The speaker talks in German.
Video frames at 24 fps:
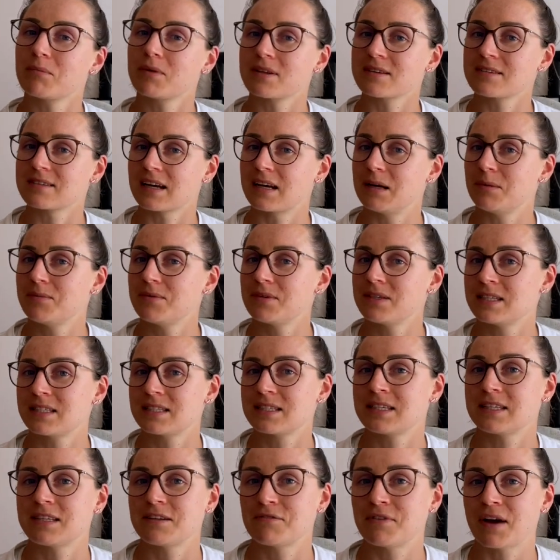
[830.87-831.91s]
Deshalb ist
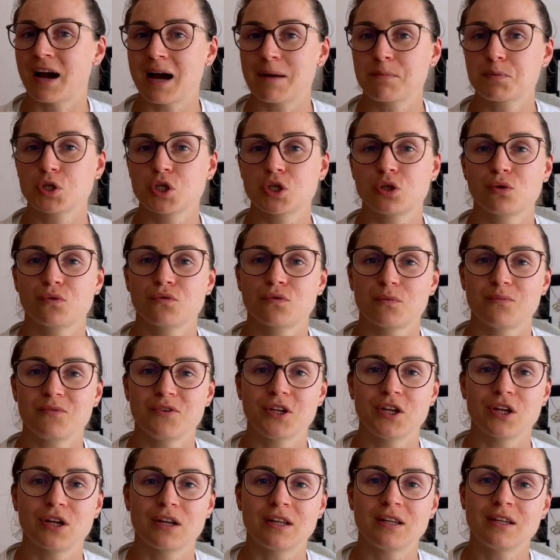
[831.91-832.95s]
die Verabschiedung vom
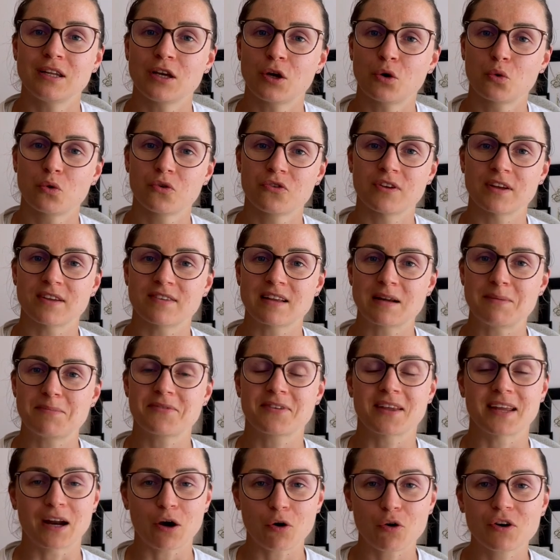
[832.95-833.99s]
Video in Nikosia selbst
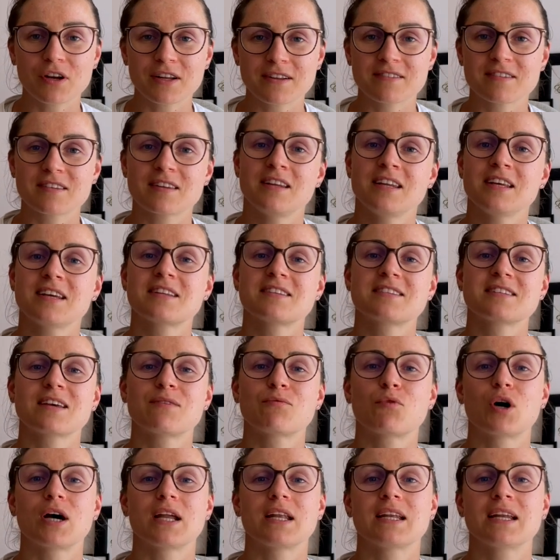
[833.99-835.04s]
dann auch nichts, nichts
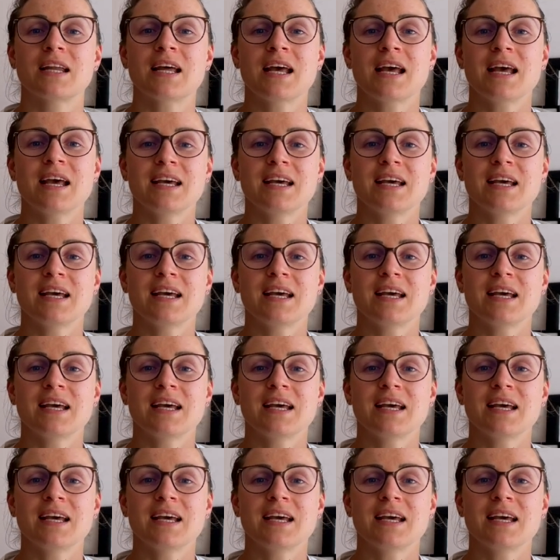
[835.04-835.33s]
geworden.